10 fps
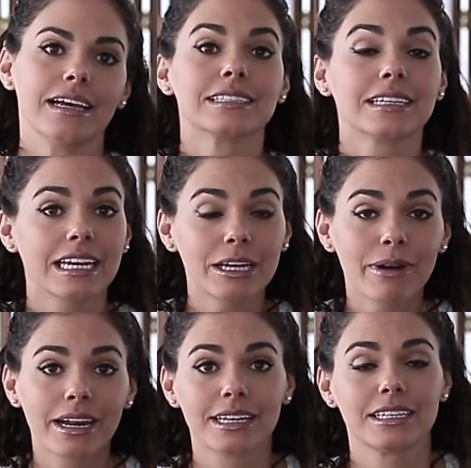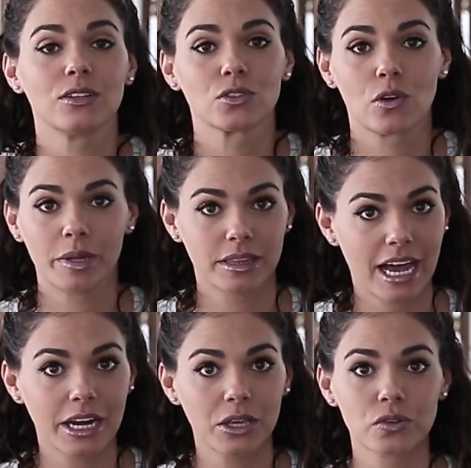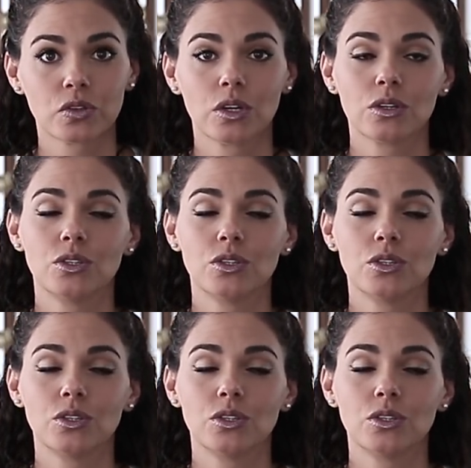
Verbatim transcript: escríbanlas en los comentarios.